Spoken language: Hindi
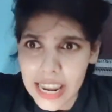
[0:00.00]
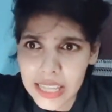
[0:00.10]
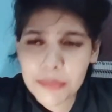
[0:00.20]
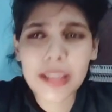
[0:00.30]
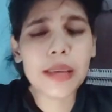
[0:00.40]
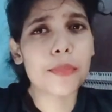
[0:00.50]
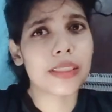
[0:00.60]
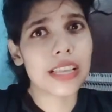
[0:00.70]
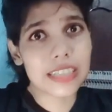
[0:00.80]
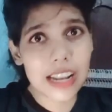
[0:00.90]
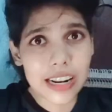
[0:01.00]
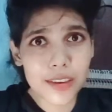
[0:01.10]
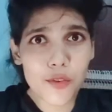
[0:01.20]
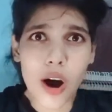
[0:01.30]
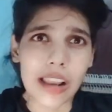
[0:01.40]
जाने के बाद ये पता चला है ना
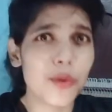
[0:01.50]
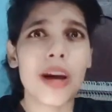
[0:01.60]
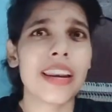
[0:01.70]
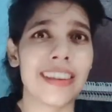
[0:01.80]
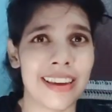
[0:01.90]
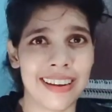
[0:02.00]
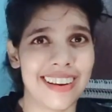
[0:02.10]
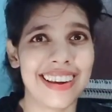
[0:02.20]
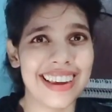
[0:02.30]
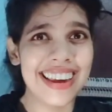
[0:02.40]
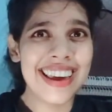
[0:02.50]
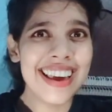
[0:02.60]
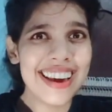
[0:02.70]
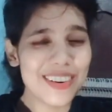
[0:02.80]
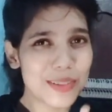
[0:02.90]
कि वो हलवा नहीं है
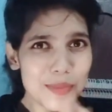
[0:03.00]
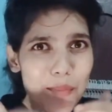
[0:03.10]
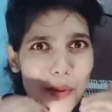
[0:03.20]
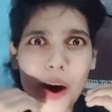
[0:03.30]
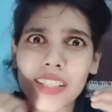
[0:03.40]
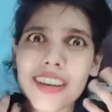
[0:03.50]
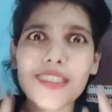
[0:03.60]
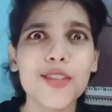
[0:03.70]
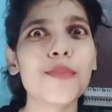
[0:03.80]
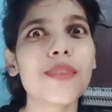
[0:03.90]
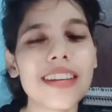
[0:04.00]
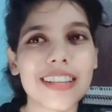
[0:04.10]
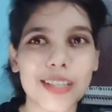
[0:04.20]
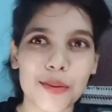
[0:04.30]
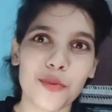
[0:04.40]
उसमें बहुत ही अजीब
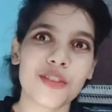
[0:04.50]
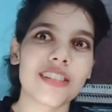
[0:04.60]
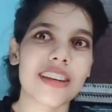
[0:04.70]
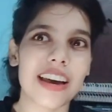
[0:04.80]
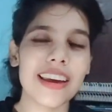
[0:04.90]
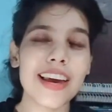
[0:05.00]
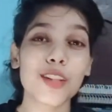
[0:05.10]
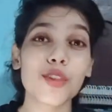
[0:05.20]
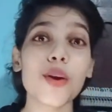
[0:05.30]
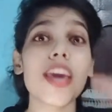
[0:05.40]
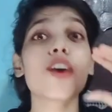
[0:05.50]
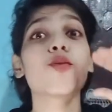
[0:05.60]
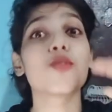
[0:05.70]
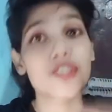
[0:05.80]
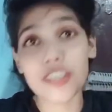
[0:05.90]
तरीके से पूछे जा रहे हैं एक तो एक
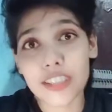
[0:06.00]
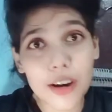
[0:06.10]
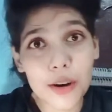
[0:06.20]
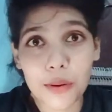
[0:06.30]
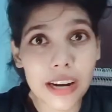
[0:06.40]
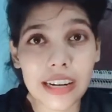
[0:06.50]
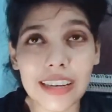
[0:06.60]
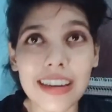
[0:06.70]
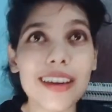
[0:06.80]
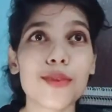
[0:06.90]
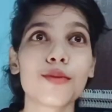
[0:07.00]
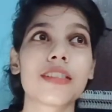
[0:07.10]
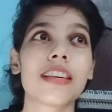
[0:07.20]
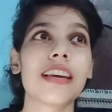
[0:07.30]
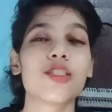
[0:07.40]
क्वेश्चन दिया हुआ है ठीक है
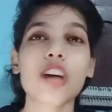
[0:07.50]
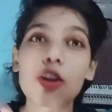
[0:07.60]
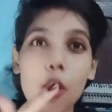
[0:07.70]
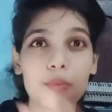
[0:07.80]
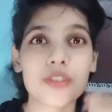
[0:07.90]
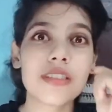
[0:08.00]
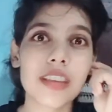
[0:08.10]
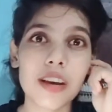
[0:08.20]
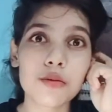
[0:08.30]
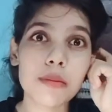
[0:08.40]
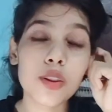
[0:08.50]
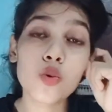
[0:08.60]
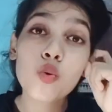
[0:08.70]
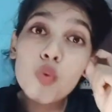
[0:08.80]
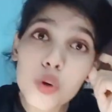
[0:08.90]
उसके चार ऑप्शन है उसके बाद
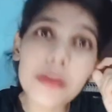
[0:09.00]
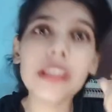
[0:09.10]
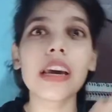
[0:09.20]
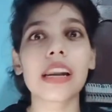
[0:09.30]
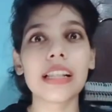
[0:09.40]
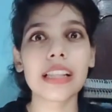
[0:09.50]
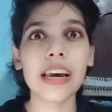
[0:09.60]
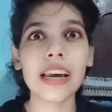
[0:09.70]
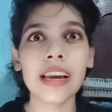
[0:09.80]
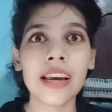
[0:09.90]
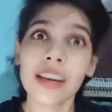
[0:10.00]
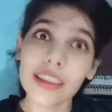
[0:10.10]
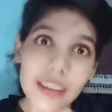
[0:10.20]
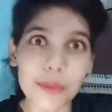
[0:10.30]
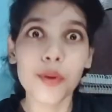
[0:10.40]
कूट भी दिया रहता है
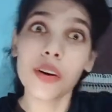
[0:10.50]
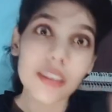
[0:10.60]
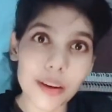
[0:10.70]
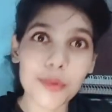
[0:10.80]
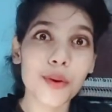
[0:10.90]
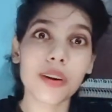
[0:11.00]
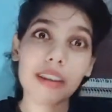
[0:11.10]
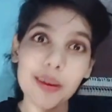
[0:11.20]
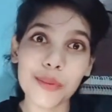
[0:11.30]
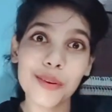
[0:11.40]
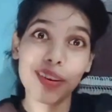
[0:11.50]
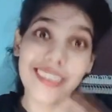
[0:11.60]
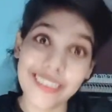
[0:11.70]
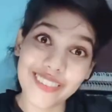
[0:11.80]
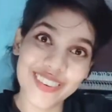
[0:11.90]
ये भी होगा ये भी होगा ये भी होगा
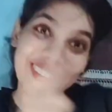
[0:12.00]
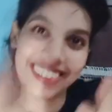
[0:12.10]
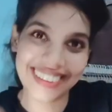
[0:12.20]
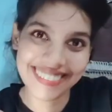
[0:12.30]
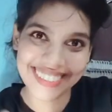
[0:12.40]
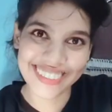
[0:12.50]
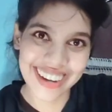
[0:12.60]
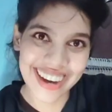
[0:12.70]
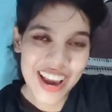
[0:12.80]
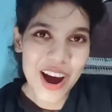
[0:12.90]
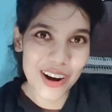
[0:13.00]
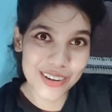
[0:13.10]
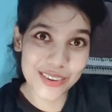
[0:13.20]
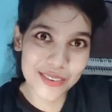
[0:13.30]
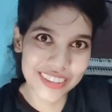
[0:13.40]
ये भी होगा ये भी होगा और
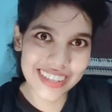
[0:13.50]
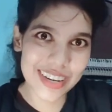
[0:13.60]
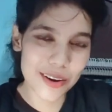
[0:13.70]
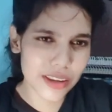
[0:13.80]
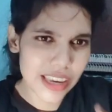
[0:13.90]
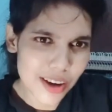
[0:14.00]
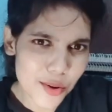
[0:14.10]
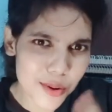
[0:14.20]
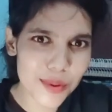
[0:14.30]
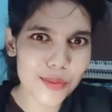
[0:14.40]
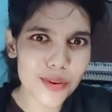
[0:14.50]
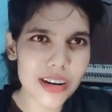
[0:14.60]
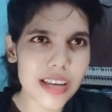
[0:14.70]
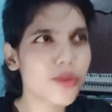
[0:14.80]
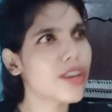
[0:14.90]
ढूंढते जाओ ए और बी बोल
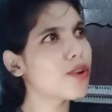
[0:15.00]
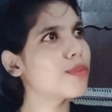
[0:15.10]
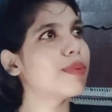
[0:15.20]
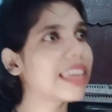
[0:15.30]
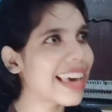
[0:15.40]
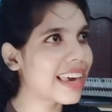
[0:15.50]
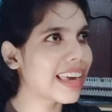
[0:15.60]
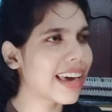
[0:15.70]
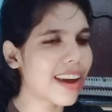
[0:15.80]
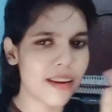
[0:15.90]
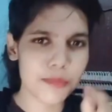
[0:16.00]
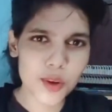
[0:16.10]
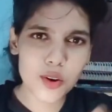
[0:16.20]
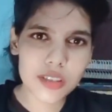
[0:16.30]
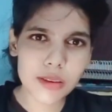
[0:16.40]
रहा है तो ए और बी कह क्या रहा है
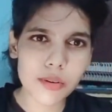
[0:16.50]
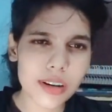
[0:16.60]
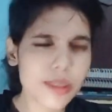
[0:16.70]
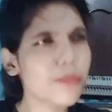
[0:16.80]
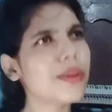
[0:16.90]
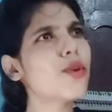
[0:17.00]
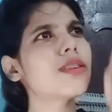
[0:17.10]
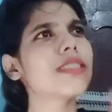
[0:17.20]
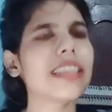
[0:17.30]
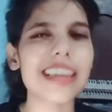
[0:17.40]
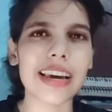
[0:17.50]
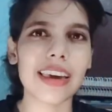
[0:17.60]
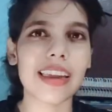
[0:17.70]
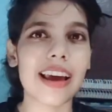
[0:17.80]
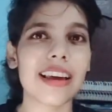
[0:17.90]
बी और सी बोल रहा है तो बी और सी क्या
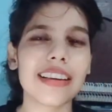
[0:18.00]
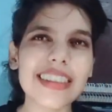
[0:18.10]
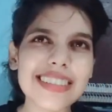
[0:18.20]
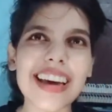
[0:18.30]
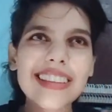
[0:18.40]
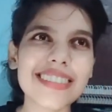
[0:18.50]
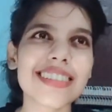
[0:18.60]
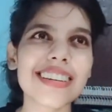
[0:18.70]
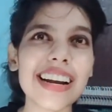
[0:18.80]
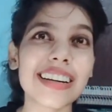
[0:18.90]
कह रहा है ये सारी चीजें